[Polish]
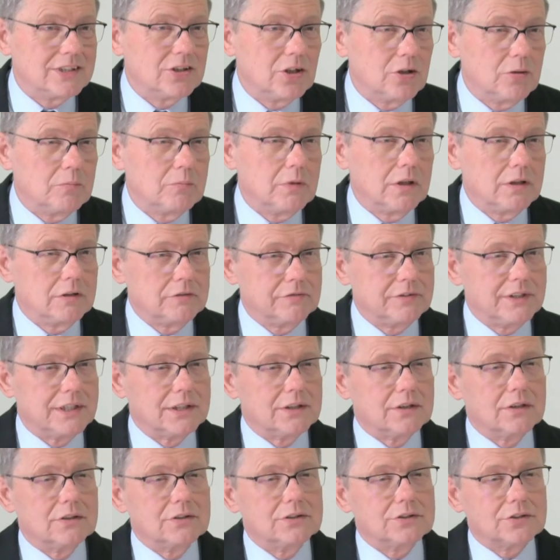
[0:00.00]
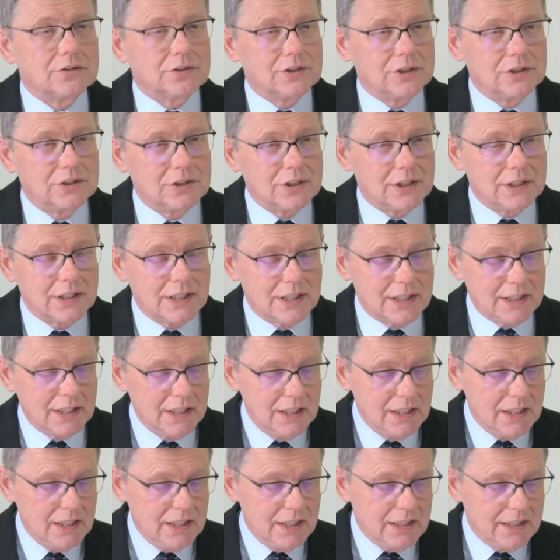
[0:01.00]
domowe. To, co się dzieje,
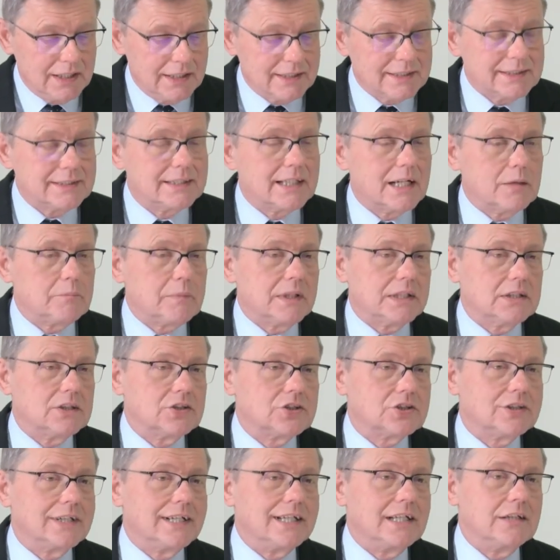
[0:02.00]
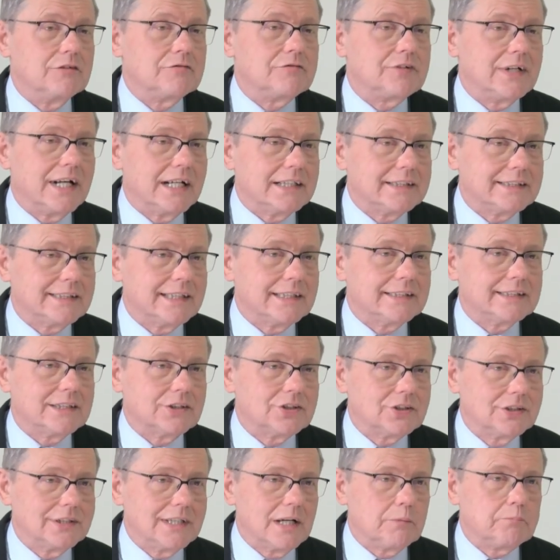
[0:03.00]
jest dramatyczne. Inflacja
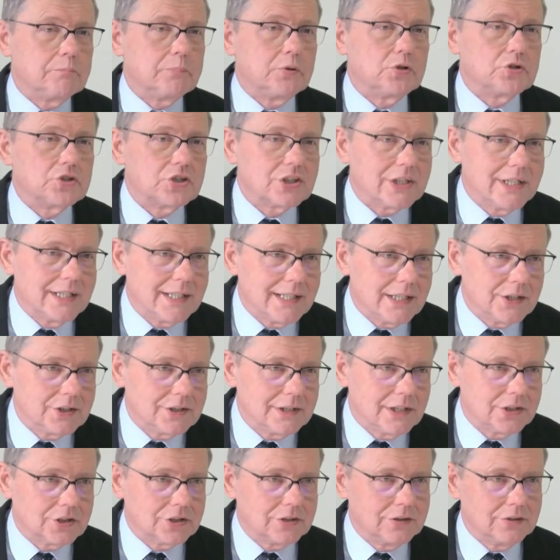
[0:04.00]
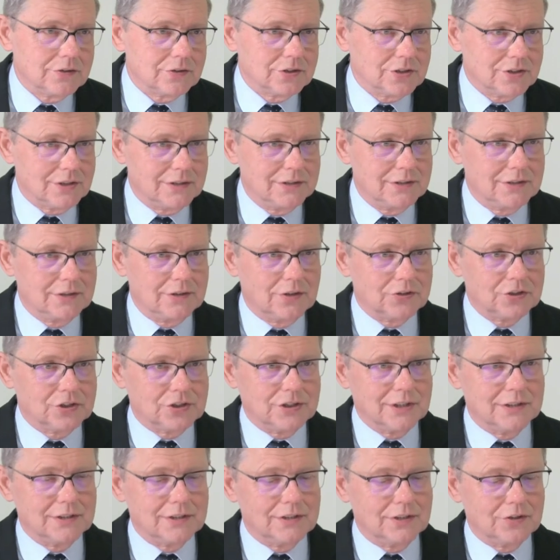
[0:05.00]
zaczyna pożerać nasze
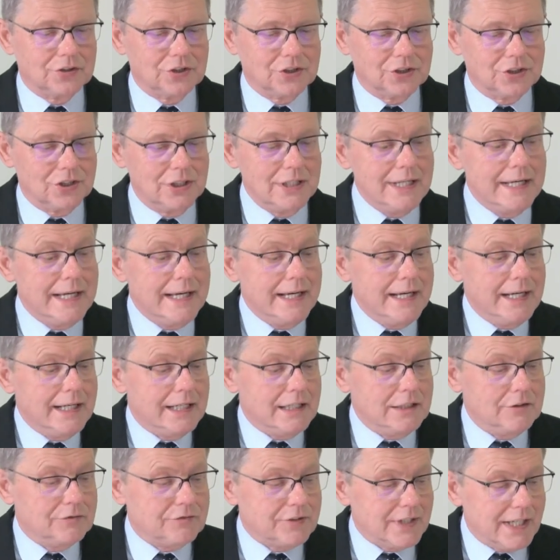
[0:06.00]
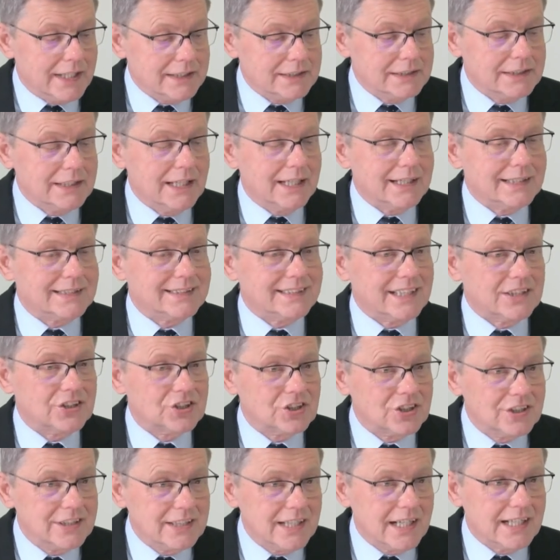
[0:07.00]
oszczędności. Inflacja
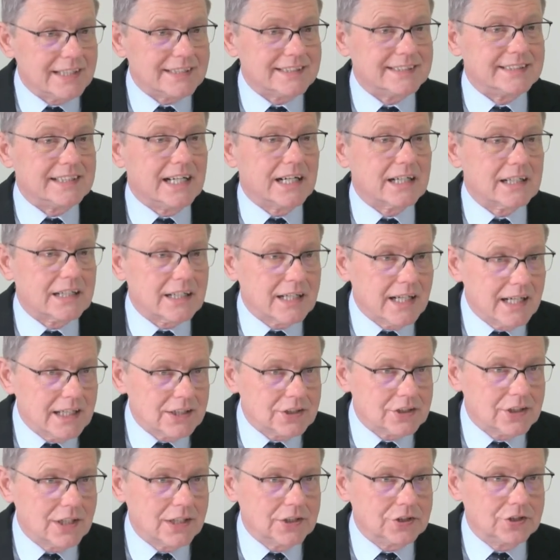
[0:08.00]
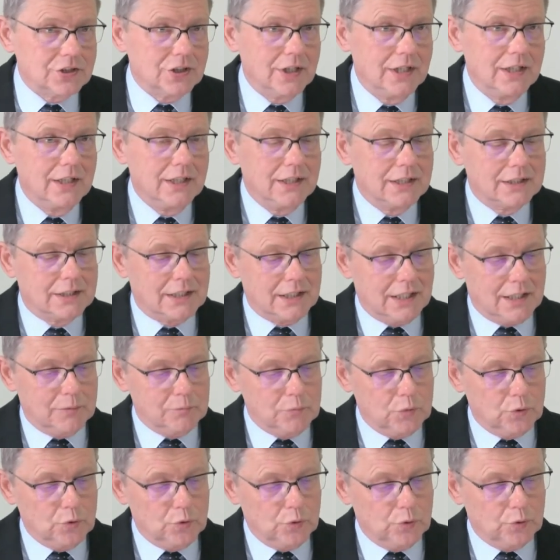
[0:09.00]
zaczyna zagrażać
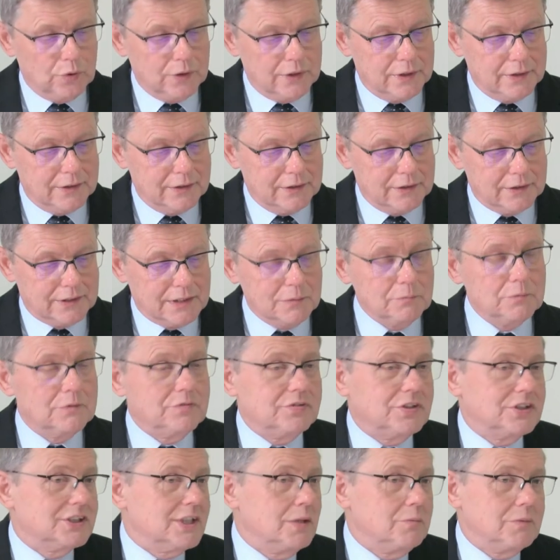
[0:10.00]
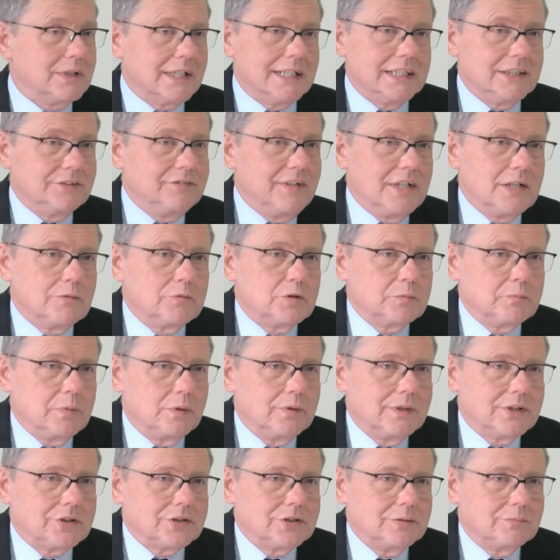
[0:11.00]
temu, e, tym wszystkim transferom
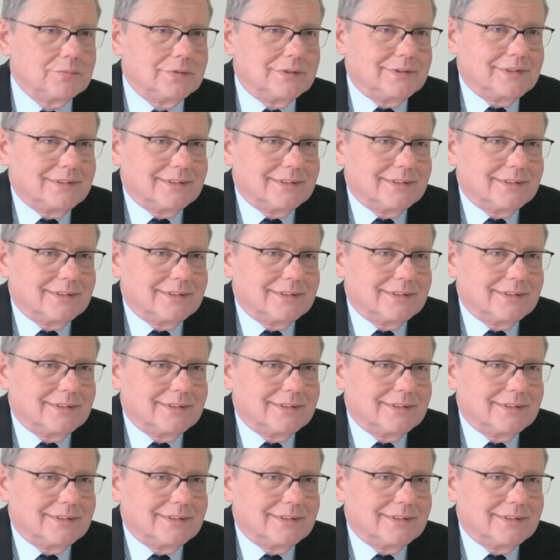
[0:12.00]
społecznym.